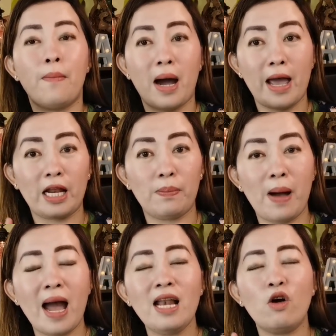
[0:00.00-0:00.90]
Mga
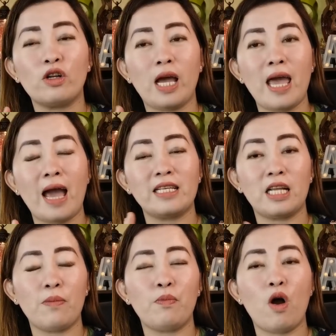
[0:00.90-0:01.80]
herbal or kaya isa
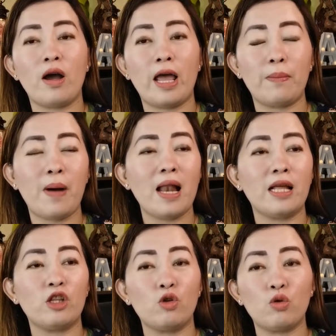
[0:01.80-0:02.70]
rin po ang herbal
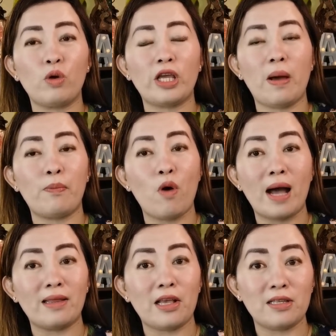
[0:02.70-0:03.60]
na tinuturing yan po
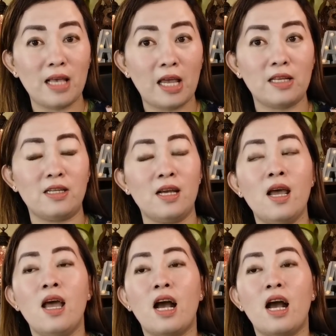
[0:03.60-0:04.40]
ating sage.